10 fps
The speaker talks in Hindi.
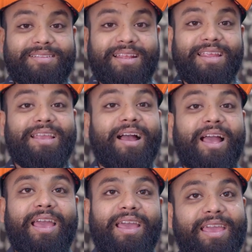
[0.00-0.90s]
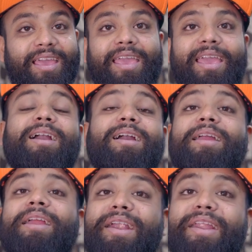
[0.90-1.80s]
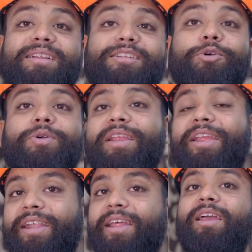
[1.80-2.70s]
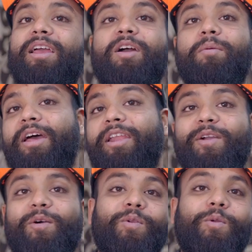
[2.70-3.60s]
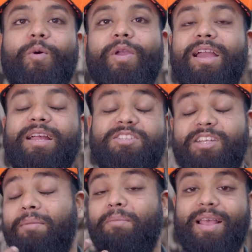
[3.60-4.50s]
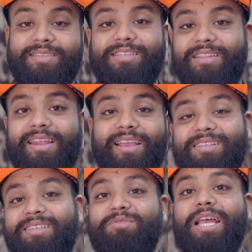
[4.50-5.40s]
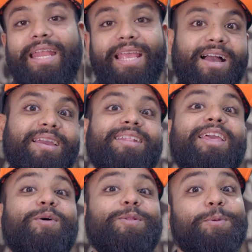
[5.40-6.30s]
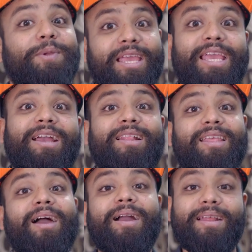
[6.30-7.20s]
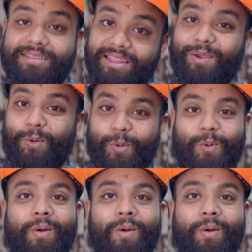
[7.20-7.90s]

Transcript: तरीका है एक इंडियन जो क्रिकेटर हैं हमारे उनको एक अच्छा मैसेज देने का समझाने का कि देखो तुम ये ये गलतियाँ करते हो